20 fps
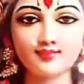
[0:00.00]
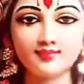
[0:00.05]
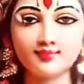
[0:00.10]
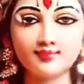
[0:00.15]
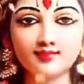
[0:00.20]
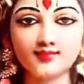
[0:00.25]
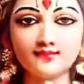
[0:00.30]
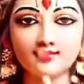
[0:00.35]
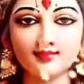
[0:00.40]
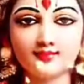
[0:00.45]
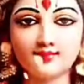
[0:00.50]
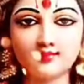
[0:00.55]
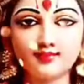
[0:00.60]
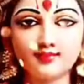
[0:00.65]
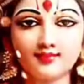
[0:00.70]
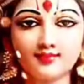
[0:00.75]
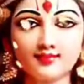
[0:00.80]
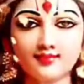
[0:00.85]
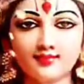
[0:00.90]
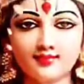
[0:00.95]
तो ध्यान रखें
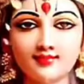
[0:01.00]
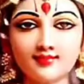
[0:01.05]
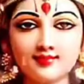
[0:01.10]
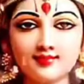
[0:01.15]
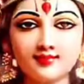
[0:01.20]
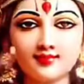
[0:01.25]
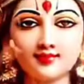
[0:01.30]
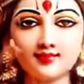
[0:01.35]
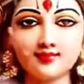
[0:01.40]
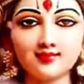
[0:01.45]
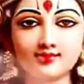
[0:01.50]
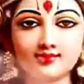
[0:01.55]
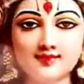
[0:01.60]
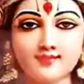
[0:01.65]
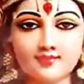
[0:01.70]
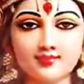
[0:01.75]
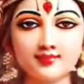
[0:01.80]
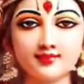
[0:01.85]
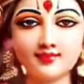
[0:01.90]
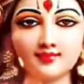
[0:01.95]
कि आपको साधना
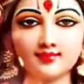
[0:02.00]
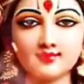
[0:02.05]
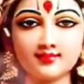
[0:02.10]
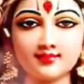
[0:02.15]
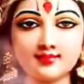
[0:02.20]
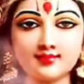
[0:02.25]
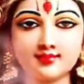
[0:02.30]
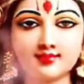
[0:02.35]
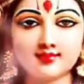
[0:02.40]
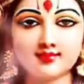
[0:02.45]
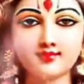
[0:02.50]
के दौरान ही मन